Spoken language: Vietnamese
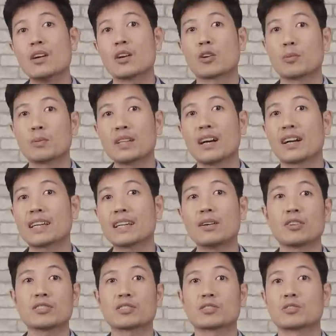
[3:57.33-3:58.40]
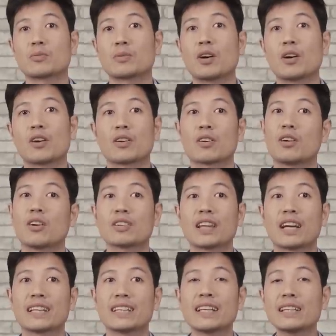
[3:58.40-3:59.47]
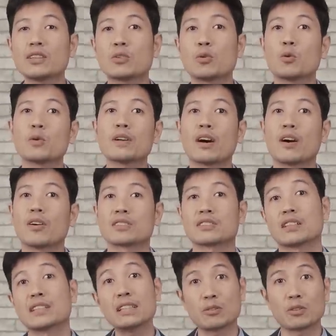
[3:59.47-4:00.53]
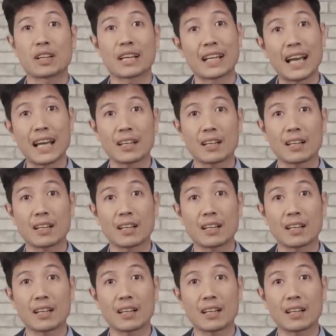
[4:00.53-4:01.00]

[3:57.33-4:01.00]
Cũng như là khi họ sử dụng họ có thấy thích thú để họ giới thiệu cho người khác hay